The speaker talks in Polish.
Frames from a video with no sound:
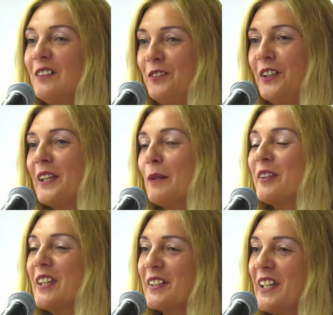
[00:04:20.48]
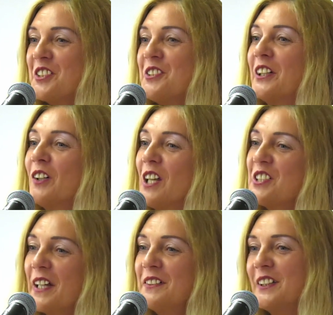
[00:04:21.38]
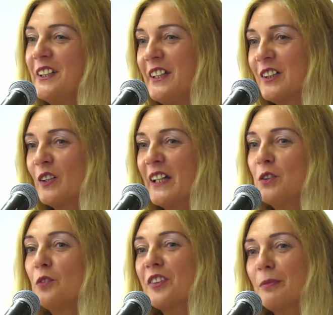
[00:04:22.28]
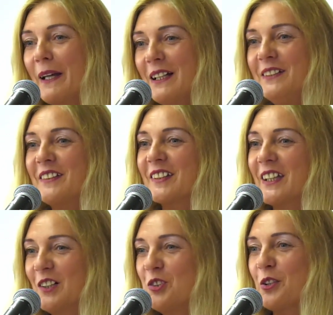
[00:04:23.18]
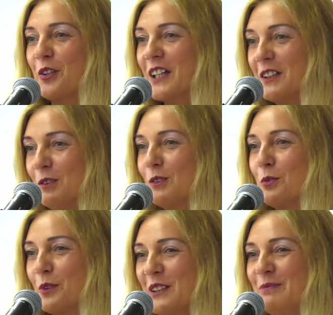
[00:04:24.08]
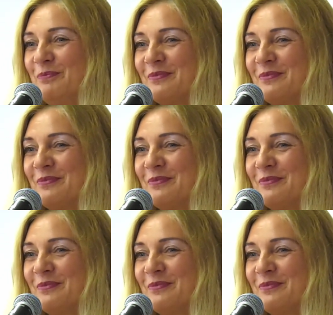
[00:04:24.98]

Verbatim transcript: Witam serdecznie koleżanki i kolegów z Barlineckiego Środka Kultury.